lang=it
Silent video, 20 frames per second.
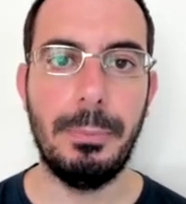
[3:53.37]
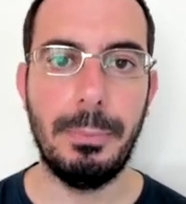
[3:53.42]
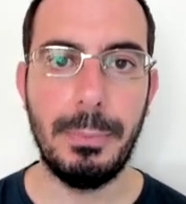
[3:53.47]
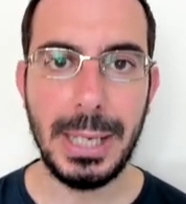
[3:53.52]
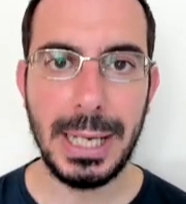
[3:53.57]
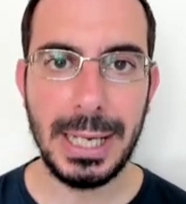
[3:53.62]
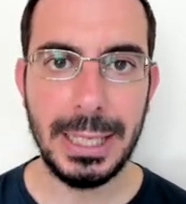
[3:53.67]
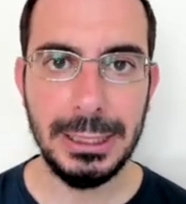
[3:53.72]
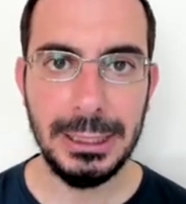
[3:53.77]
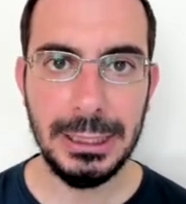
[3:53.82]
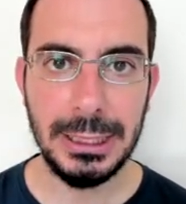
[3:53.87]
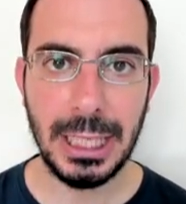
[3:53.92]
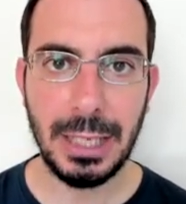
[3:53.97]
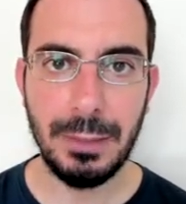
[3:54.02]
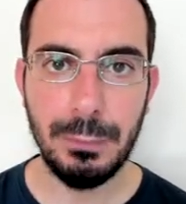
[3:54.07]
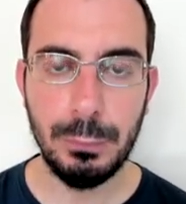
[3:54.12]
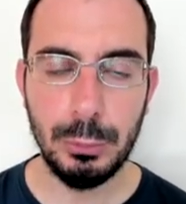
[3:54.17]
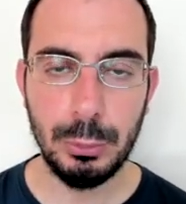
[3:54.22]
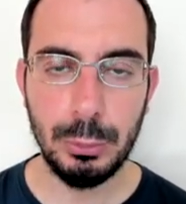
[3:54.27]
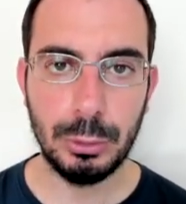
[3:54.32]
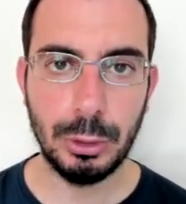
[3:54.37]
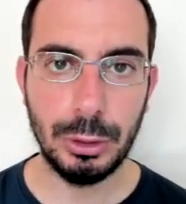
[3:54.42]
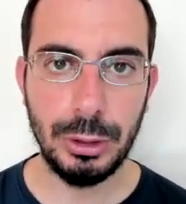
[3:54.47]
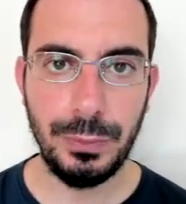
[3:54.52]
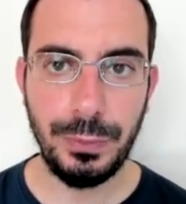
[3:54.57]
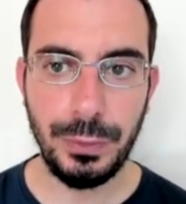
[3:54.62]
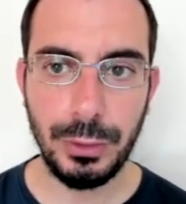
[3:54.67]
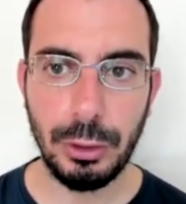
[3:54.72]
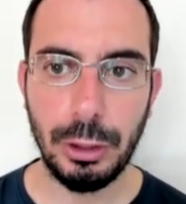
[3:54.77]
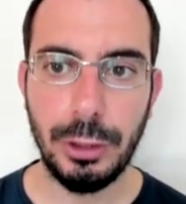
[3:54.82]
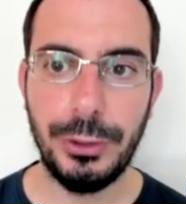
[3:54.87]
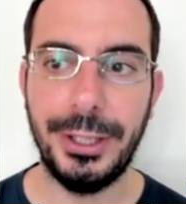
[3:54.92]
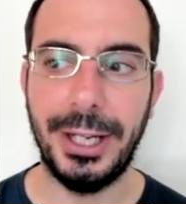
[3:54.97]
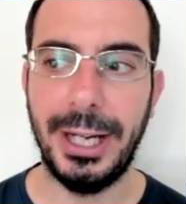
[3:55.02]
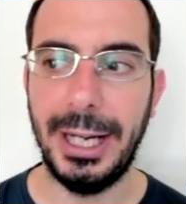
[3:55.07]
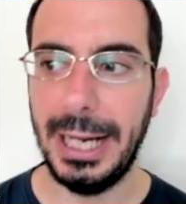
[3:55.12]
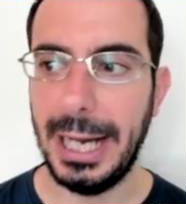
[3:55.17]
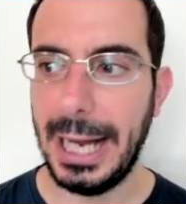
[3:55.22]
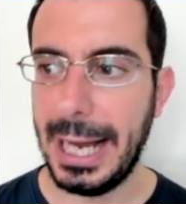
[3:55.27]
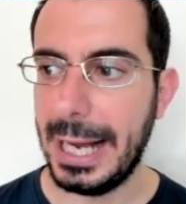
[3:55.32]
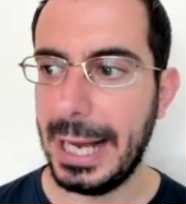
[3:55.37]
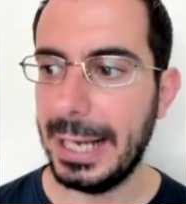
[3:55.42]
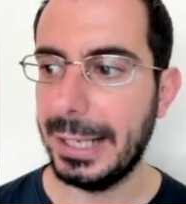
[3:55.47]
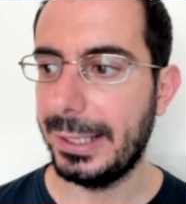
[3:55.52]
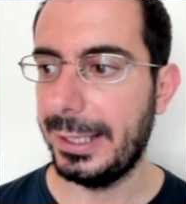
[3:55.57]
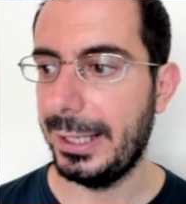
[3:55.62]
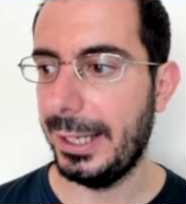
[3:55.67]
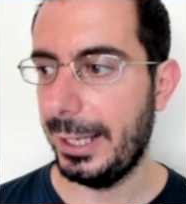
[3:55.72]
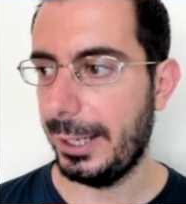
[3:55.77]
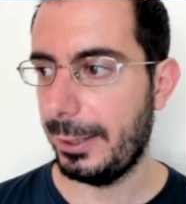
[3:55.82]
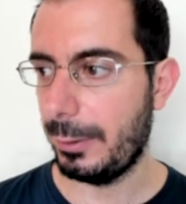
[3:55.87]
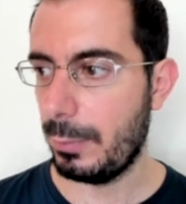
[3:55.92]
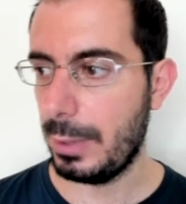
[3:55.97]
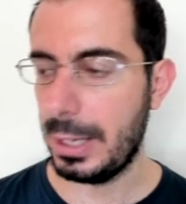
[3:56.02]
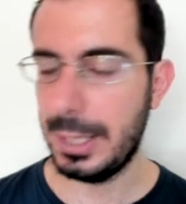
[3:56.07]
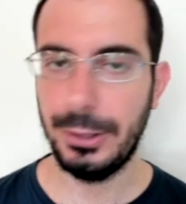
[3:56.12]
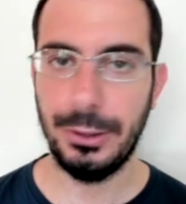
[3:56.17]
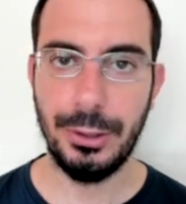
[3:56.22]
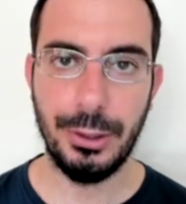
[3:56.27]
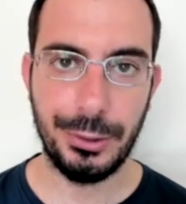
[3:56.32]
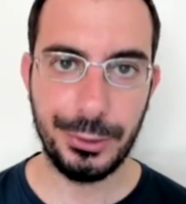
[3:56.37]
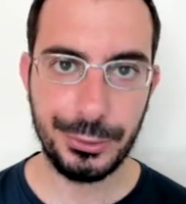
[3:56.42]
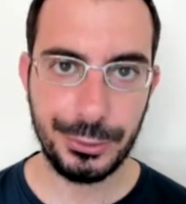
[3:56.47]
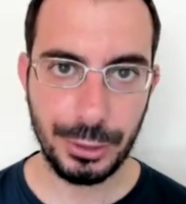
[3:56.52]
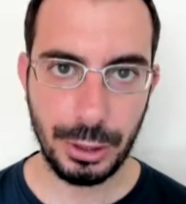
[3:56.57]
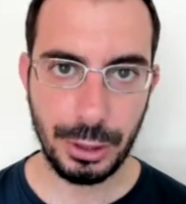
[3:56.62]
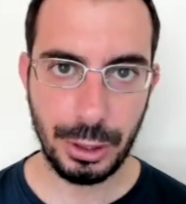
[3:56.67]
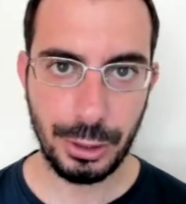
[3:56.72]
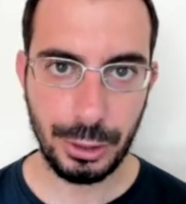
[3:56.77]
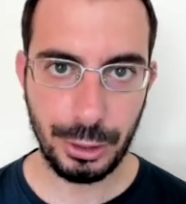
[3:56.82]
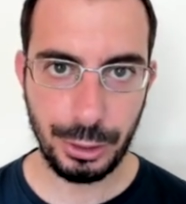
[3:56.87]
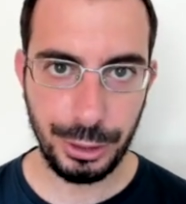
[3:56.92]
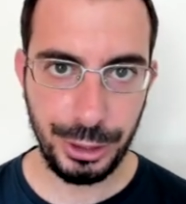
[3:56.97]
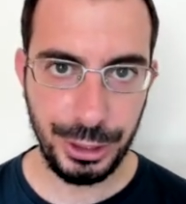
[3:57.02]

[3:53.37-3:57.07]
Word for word: mai avuto difficoltà anche quando sono